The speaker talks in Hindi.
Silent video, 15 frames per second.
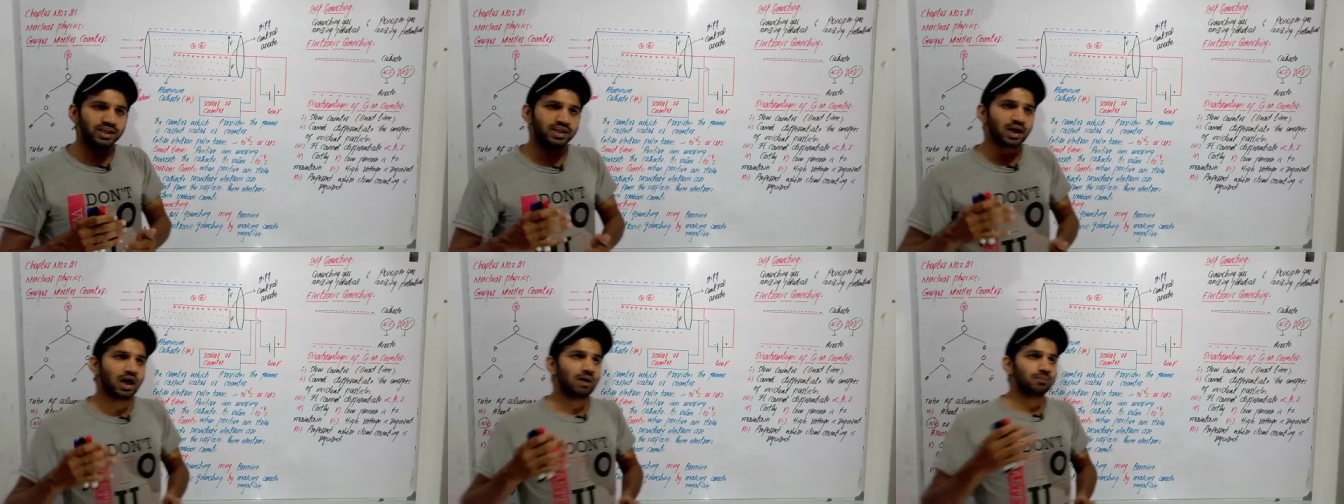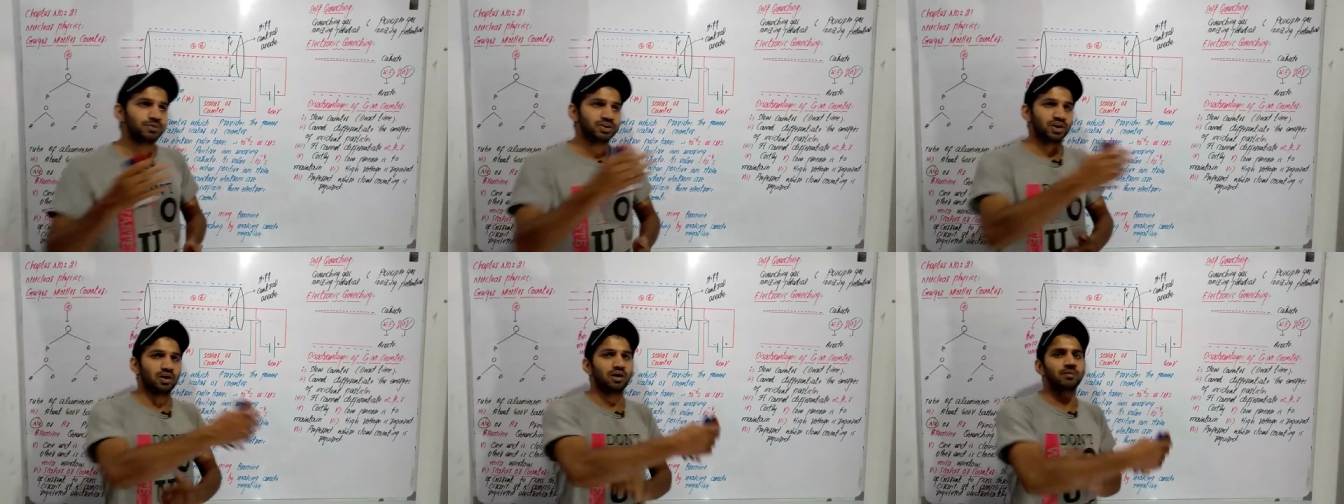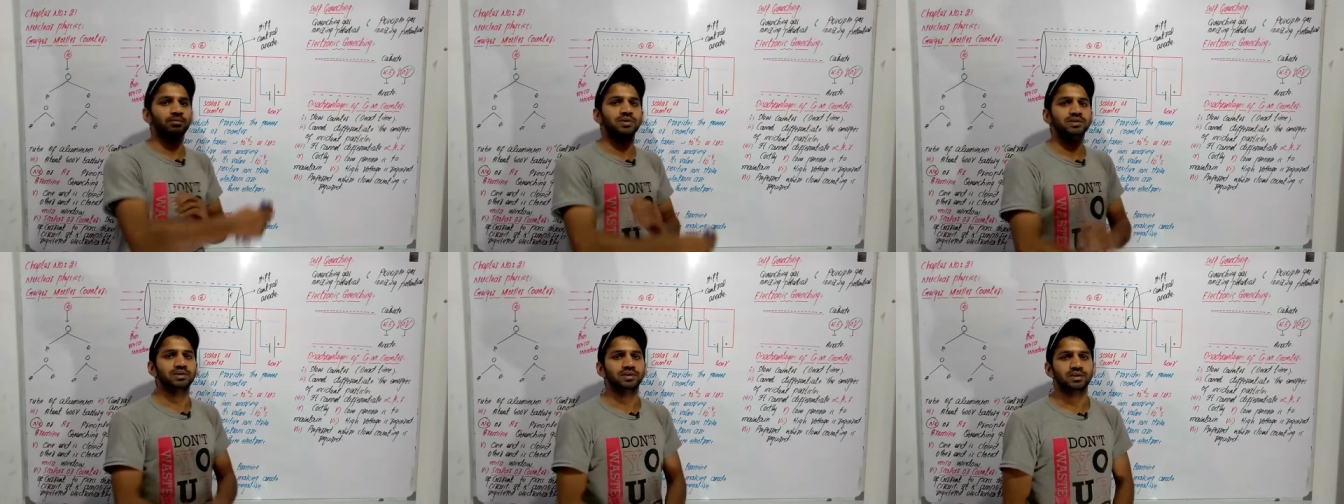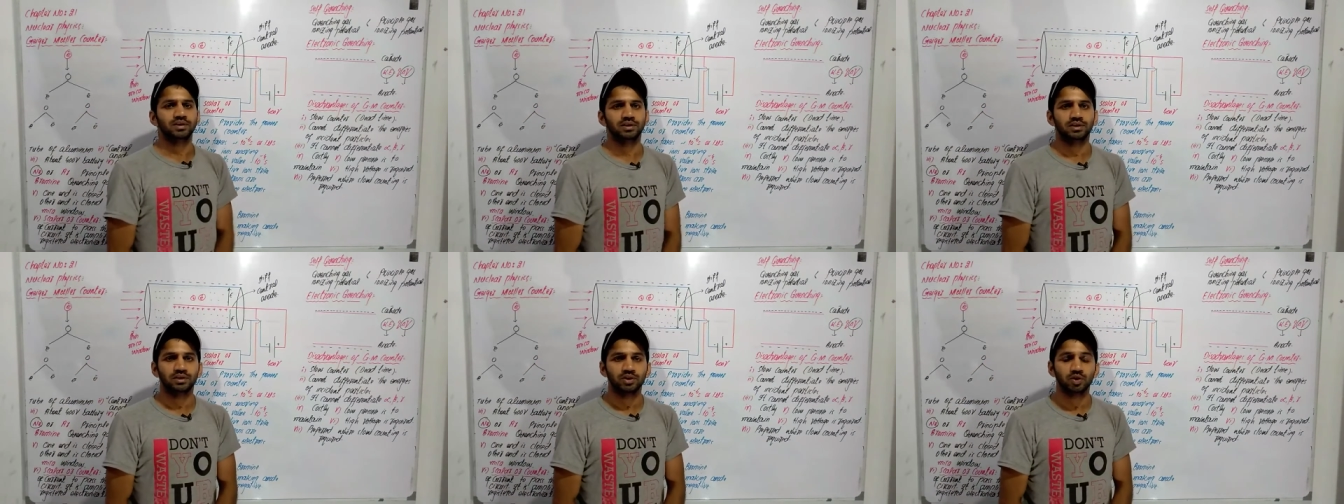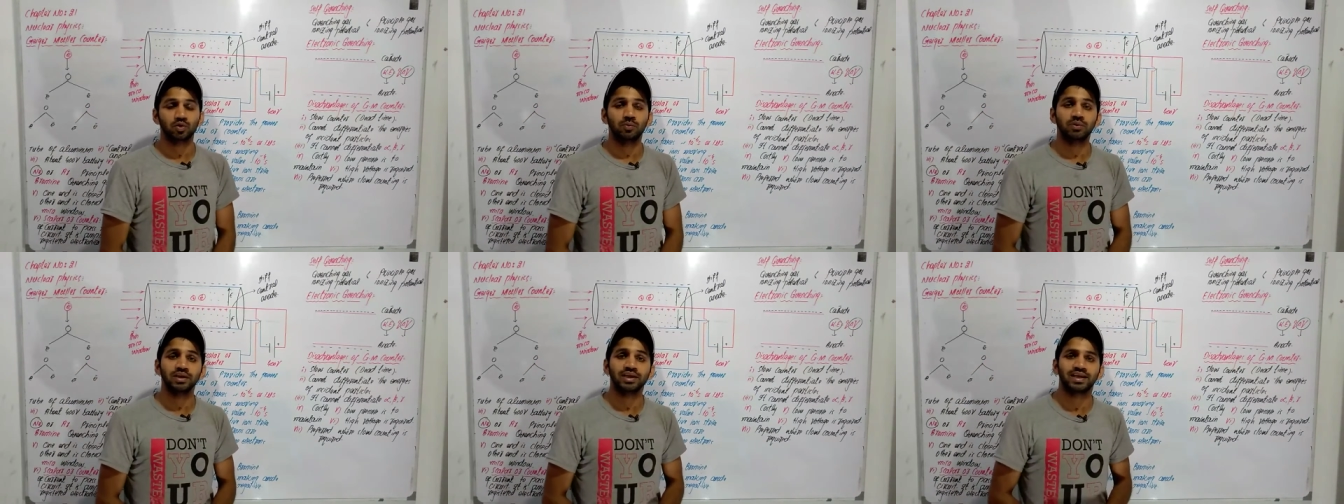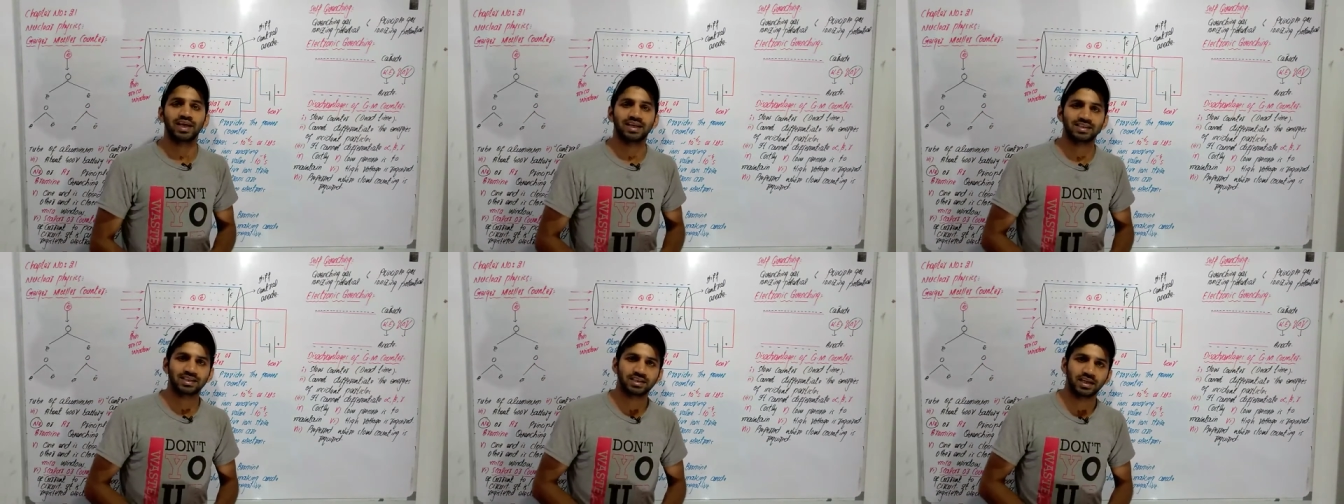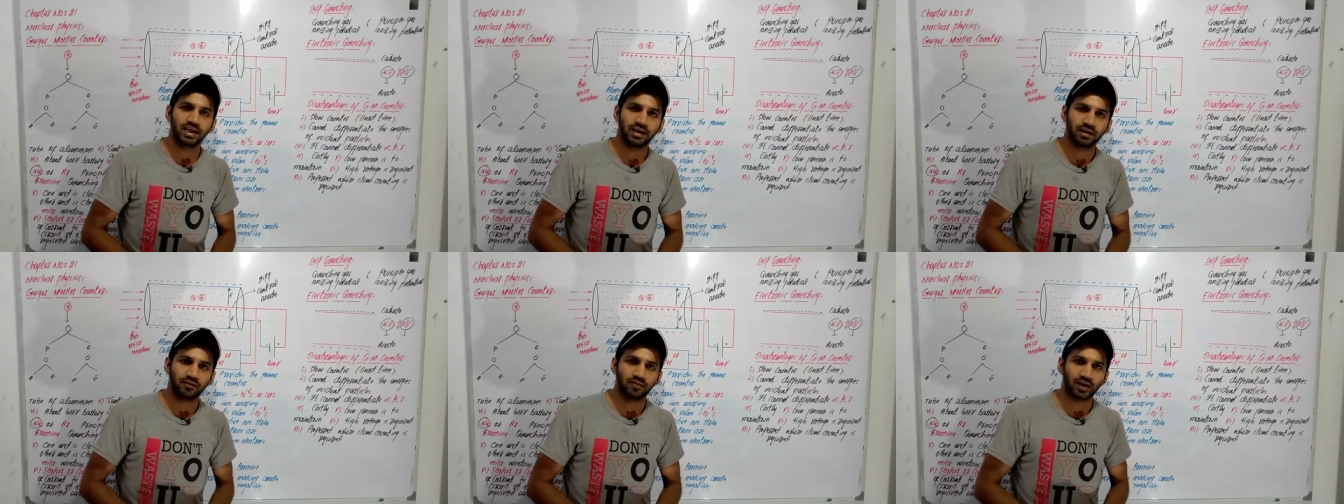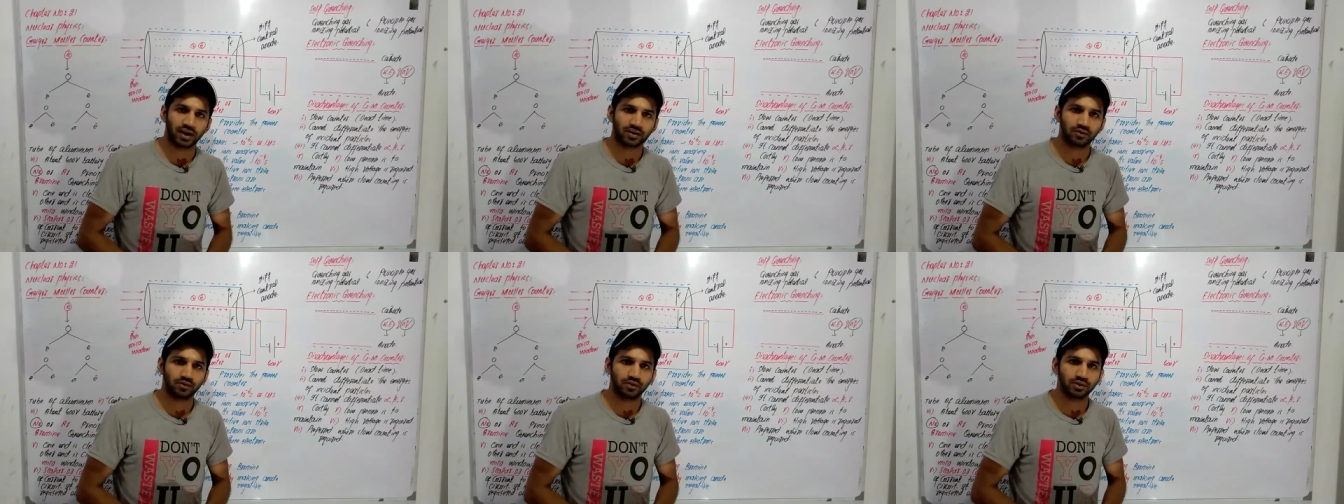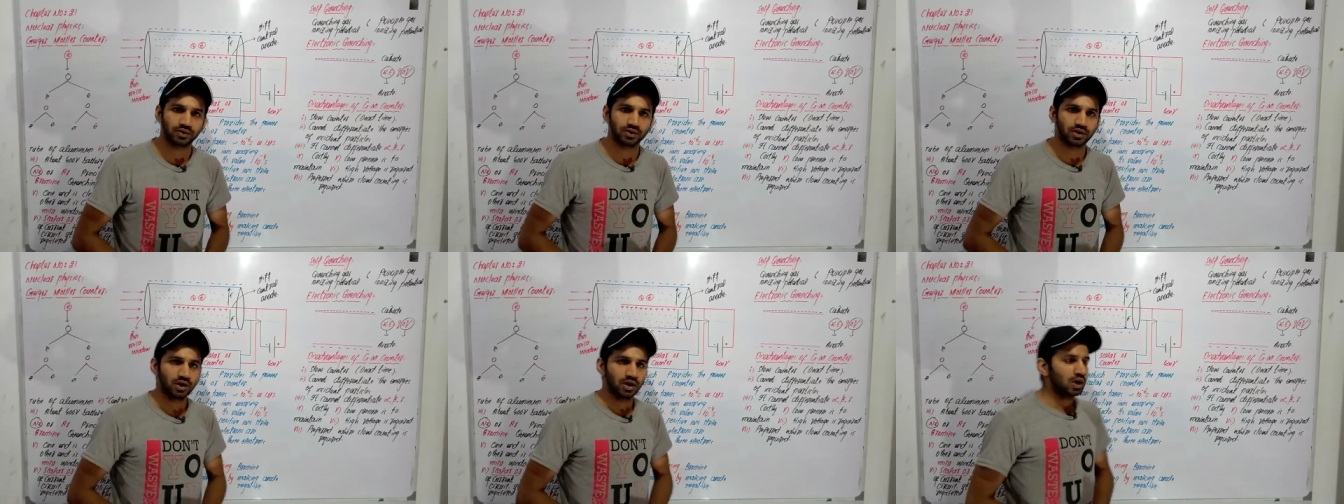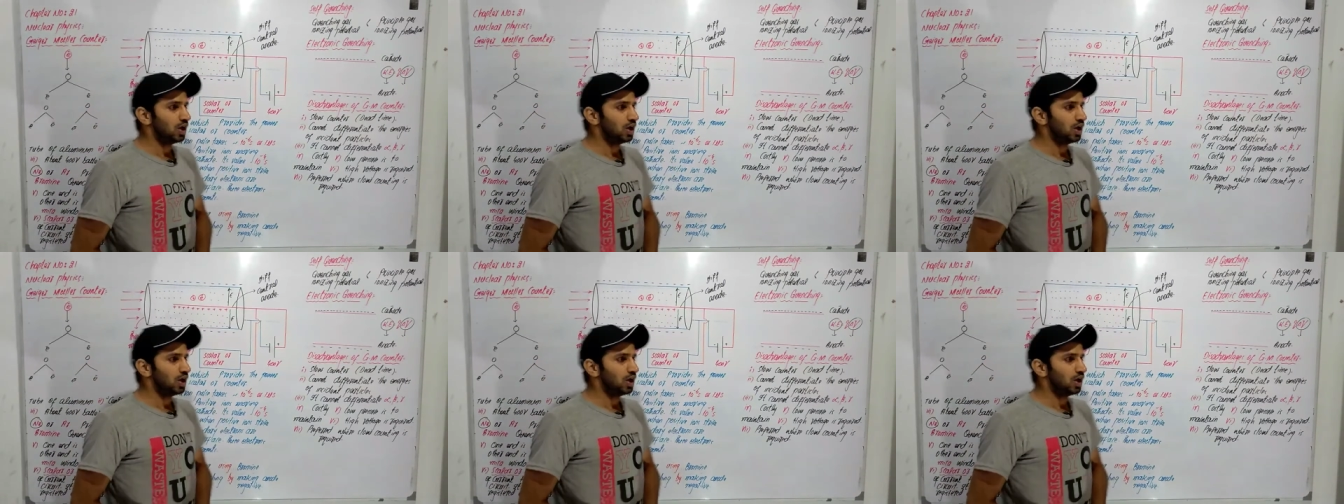की एक आबशार बन जाएगी जिसको बोलते हैं कैस्केड ऑफ इलेक्ट्रॉन्स